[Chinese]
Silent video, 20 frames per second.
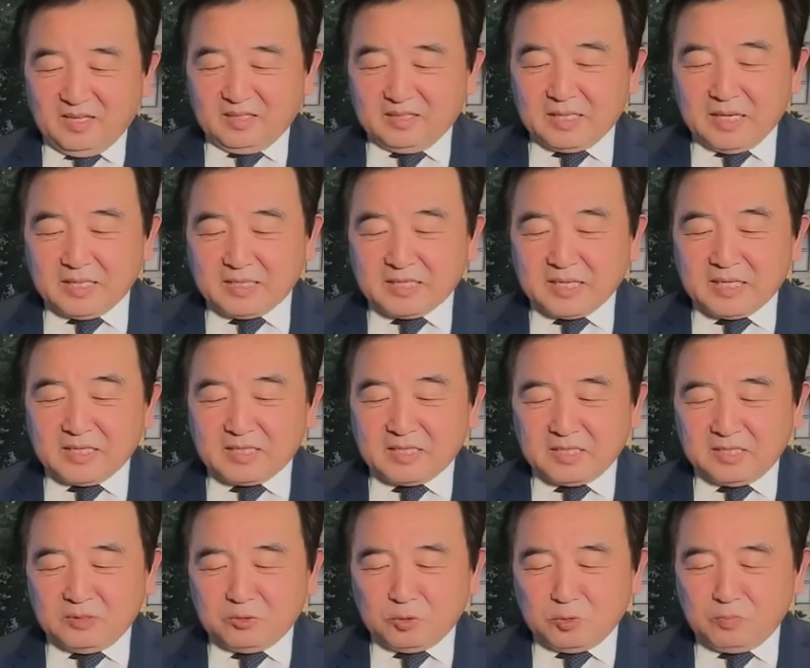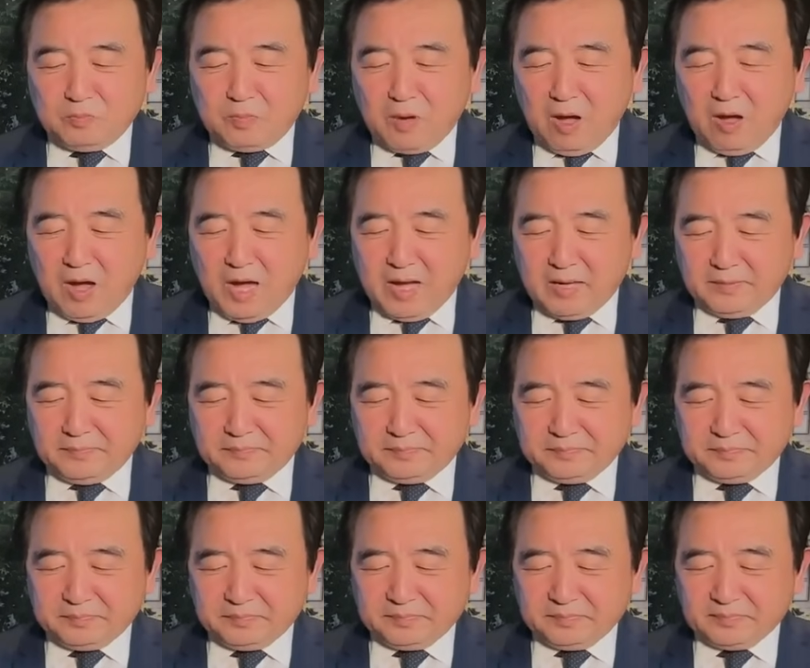这这是军报啊。
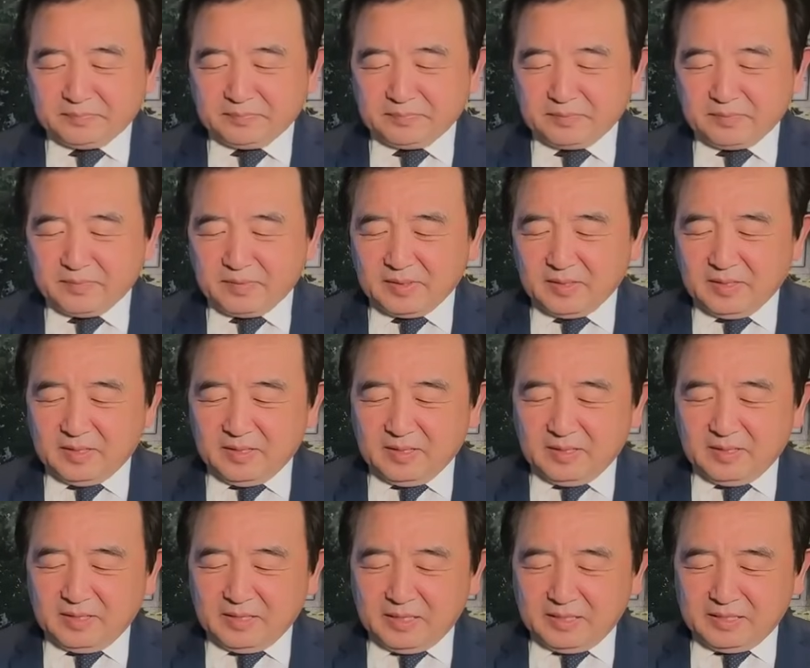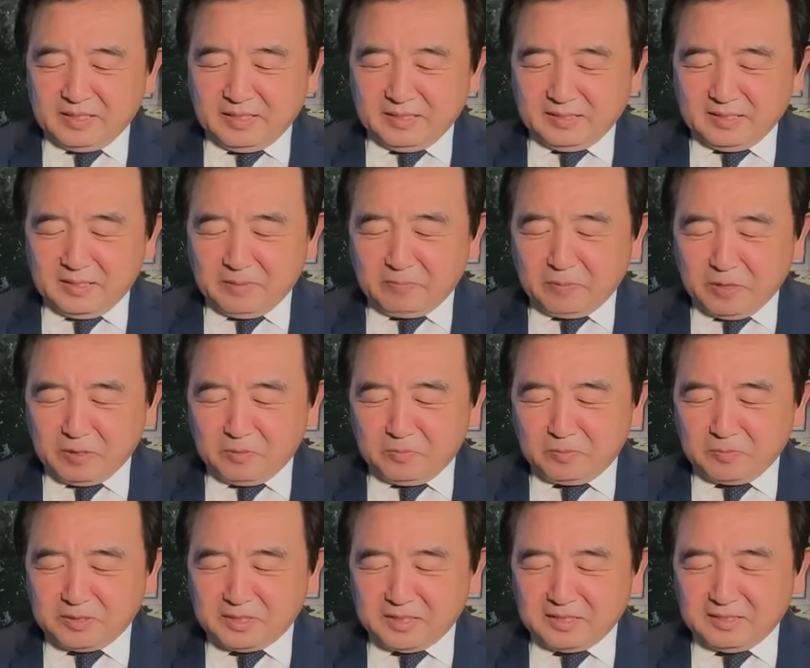呃，你的朋友
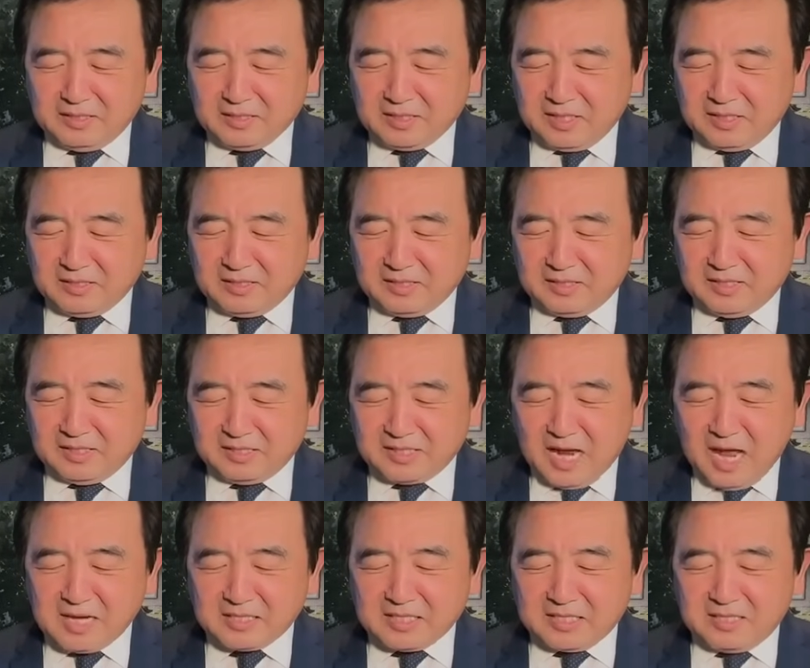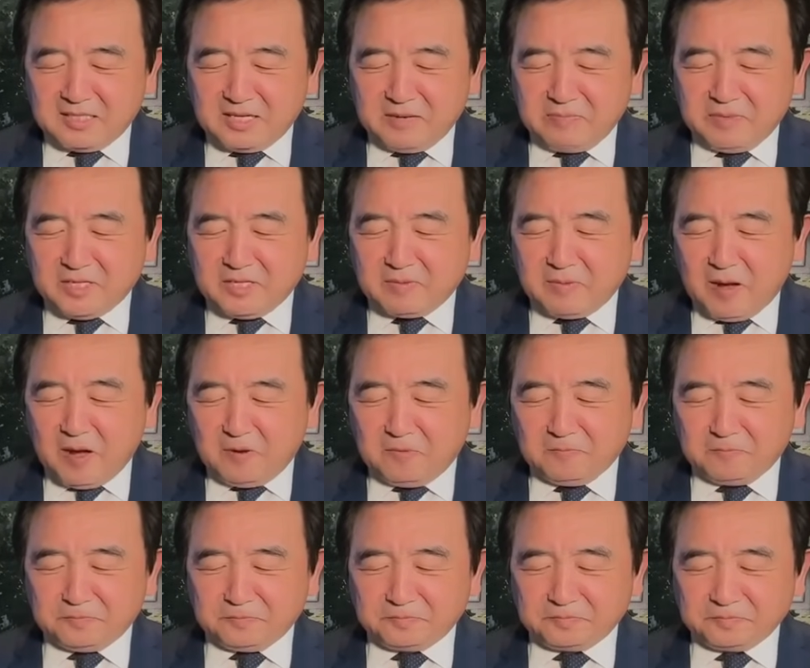不信，你可以自己查。这是《人民日
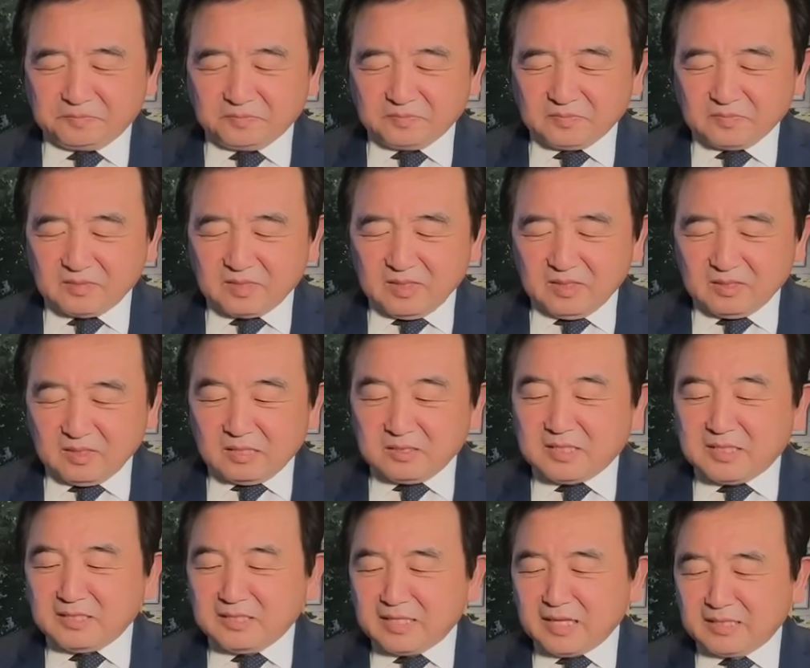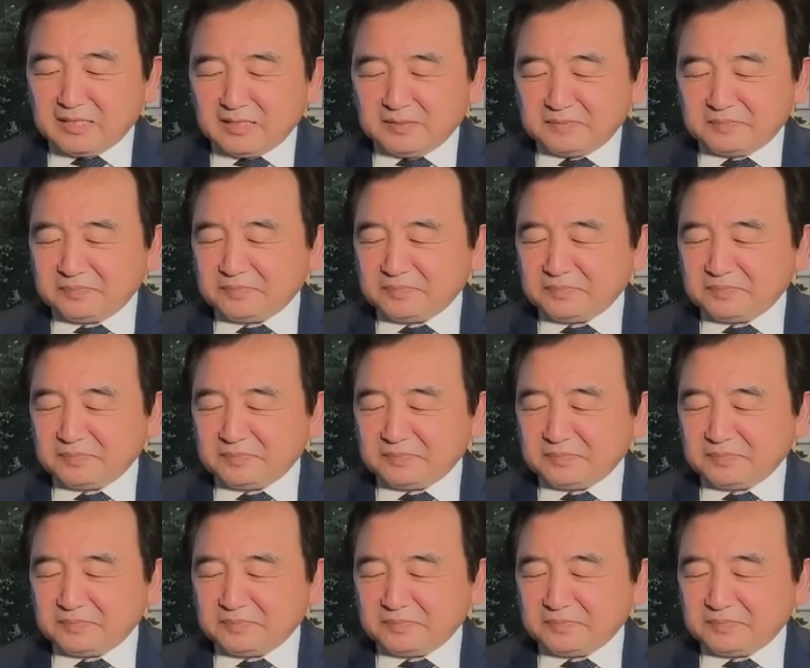报》，这今天的，